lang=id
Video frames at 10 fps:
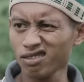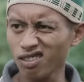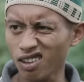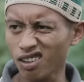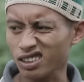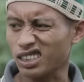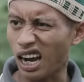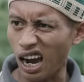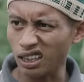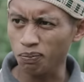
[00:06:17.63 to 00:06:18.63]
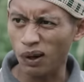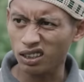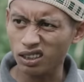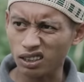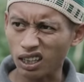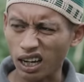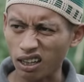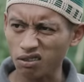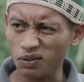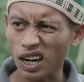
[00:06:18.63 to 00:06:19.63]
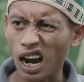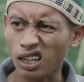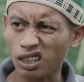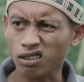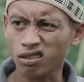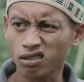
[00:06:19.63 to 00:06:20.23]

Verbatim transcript: Wong kok jangan dibandingin telek kuwi kae.